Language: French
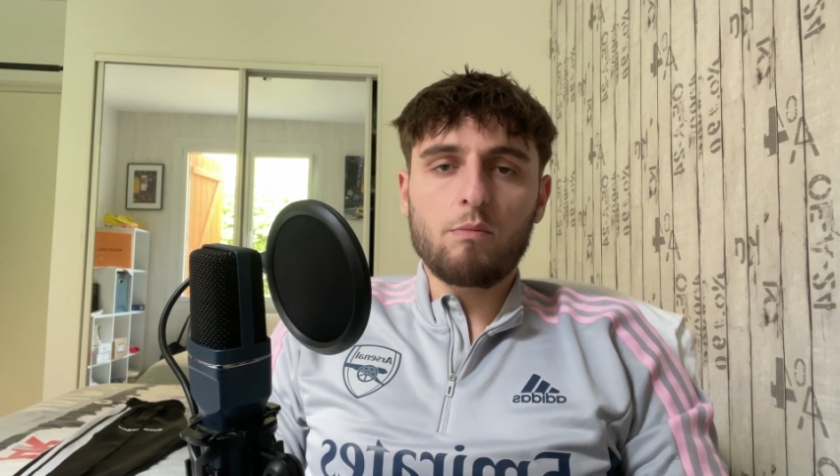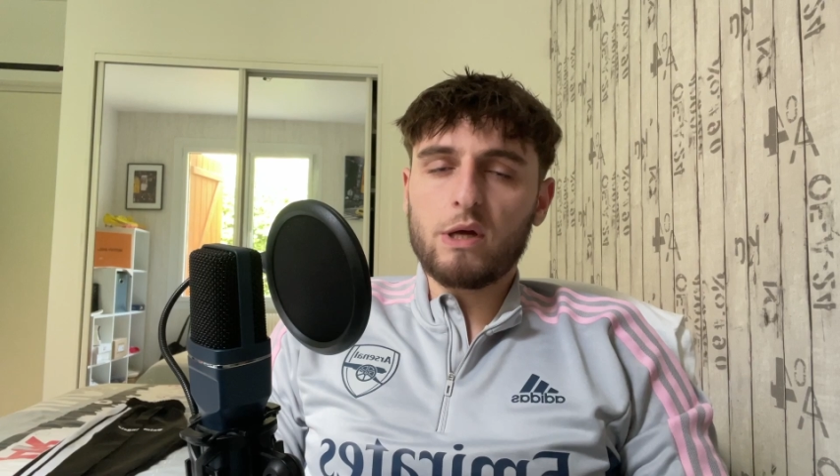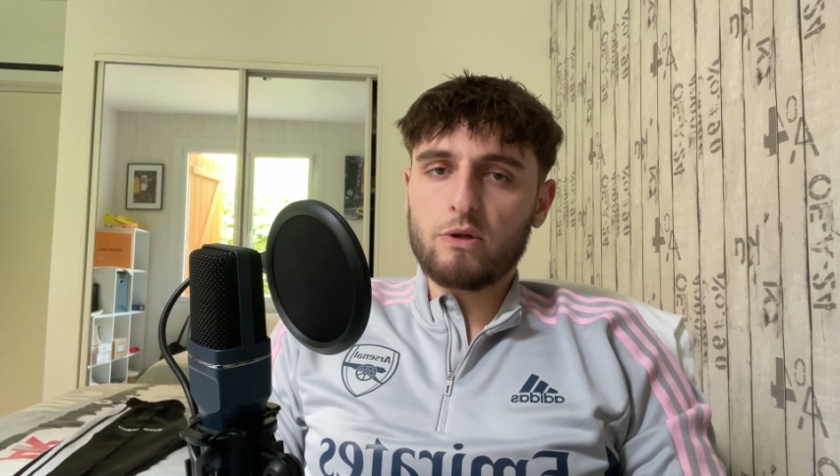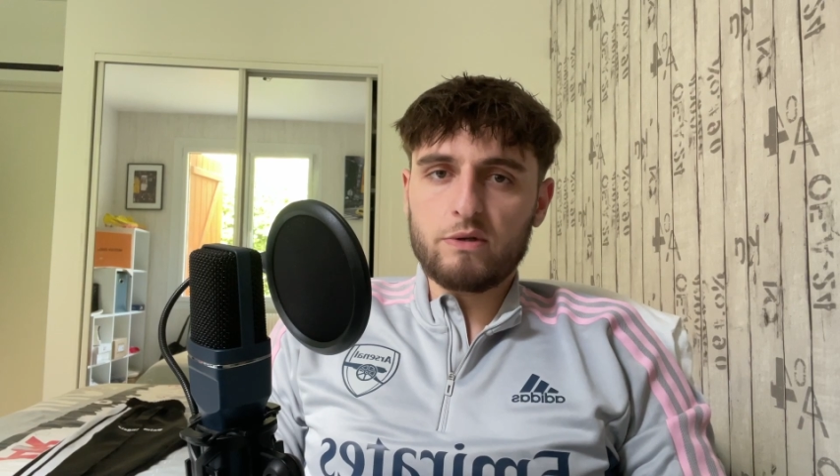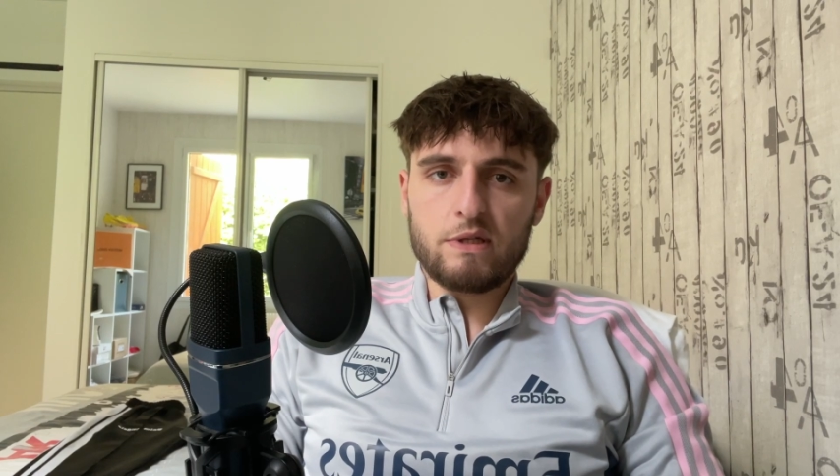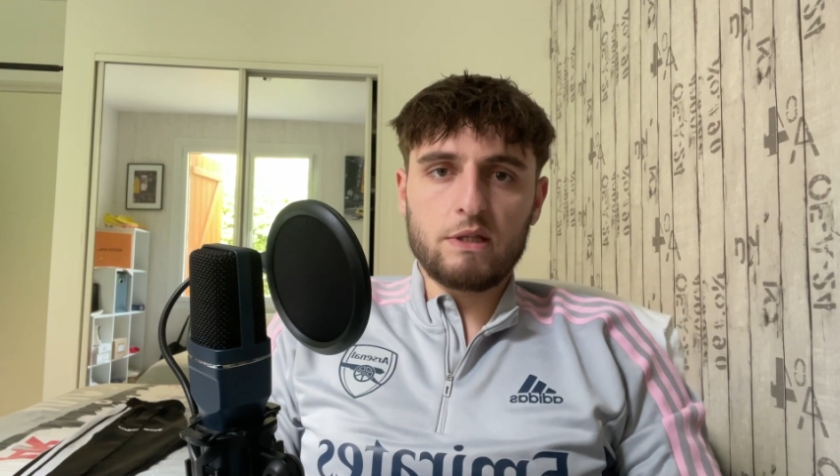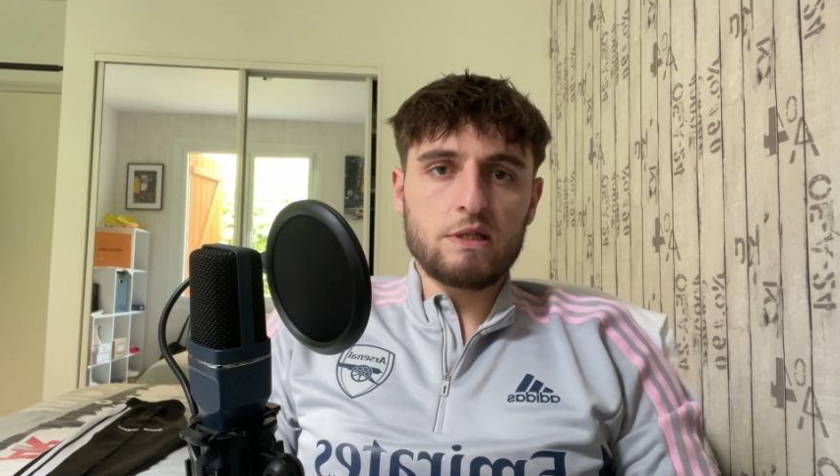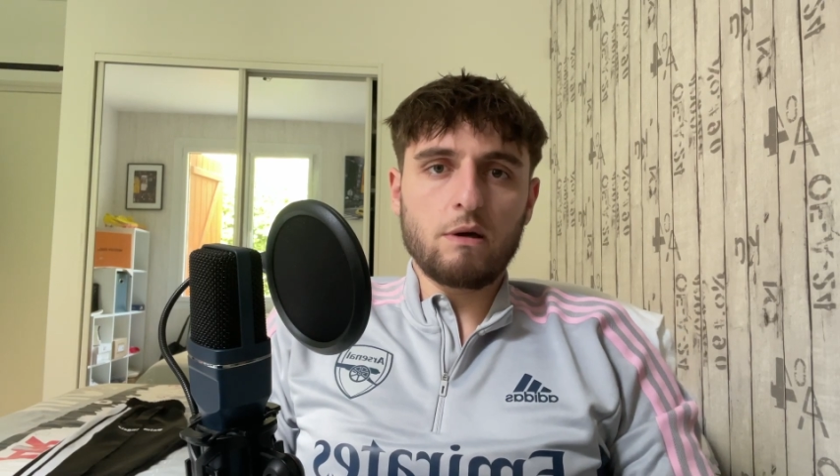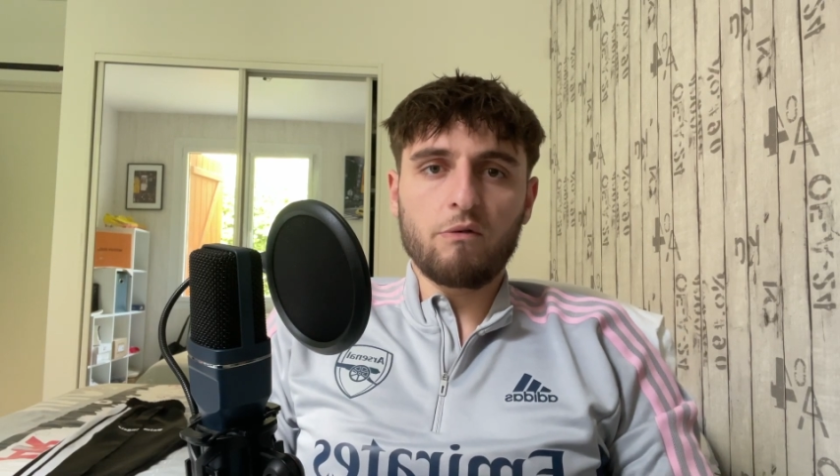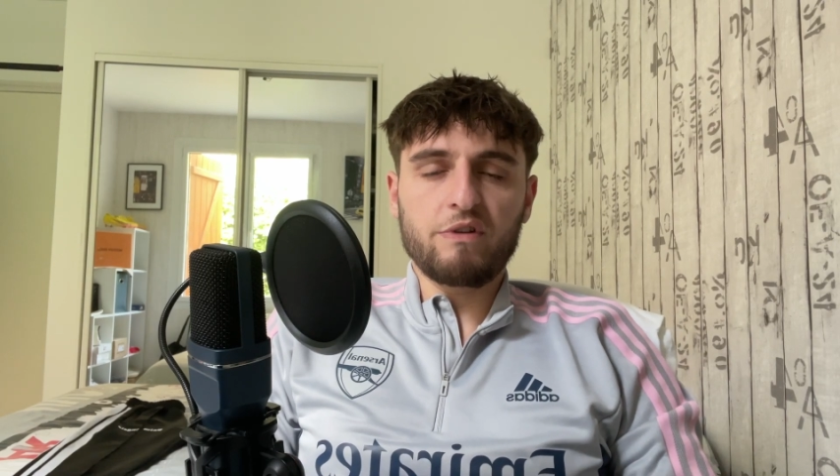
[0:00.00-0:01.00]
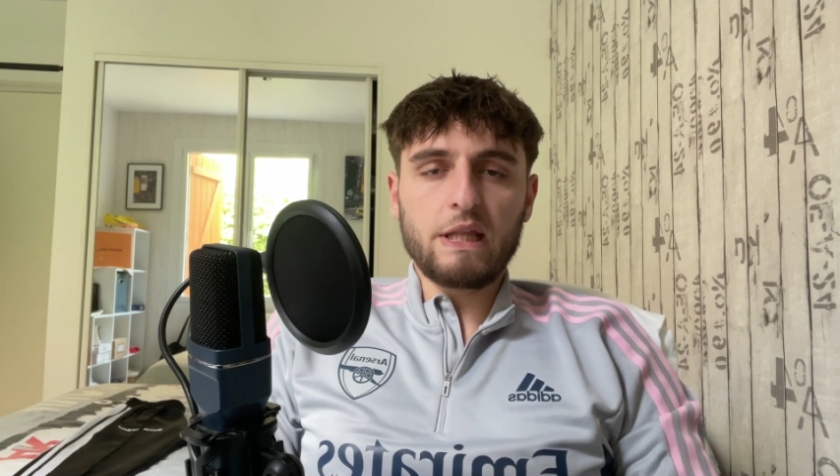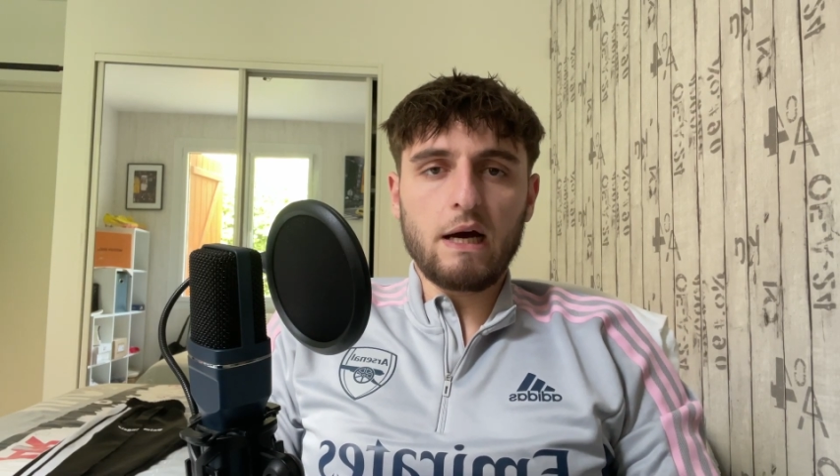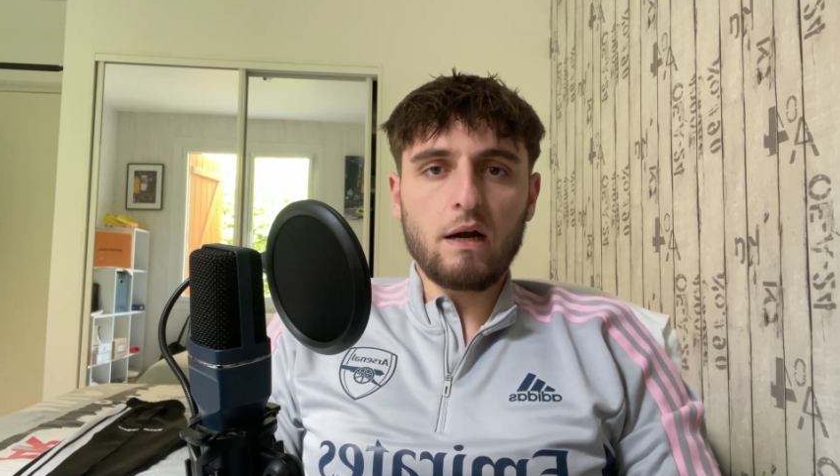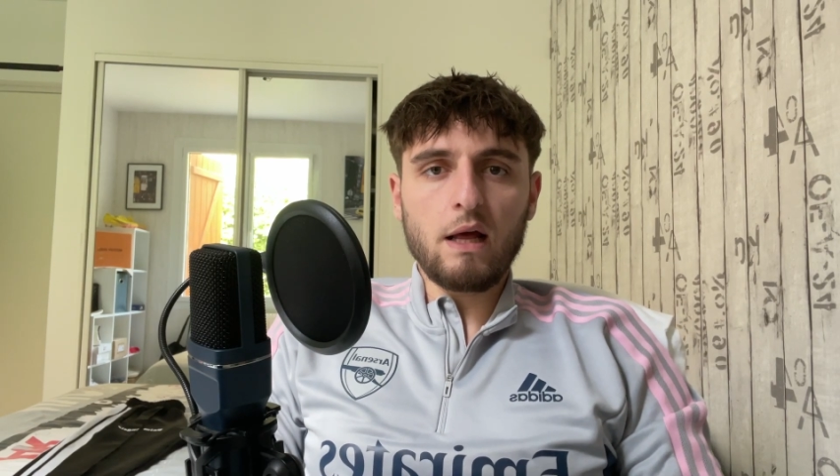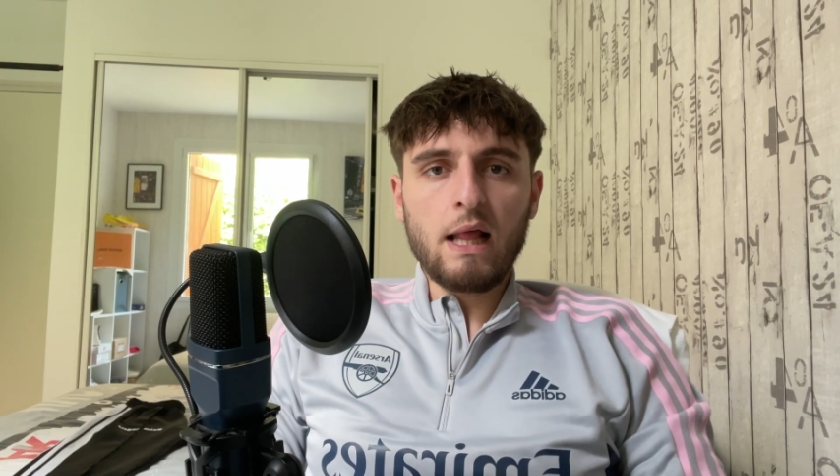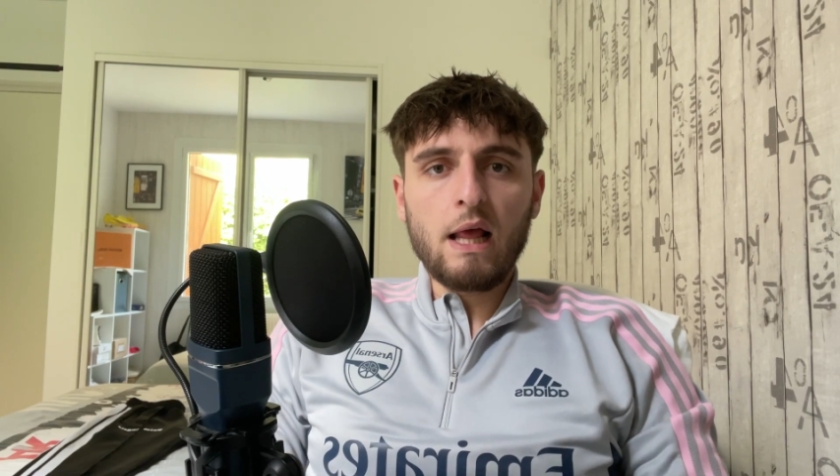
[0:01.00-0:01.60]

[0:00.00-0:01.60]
en battant City en finale.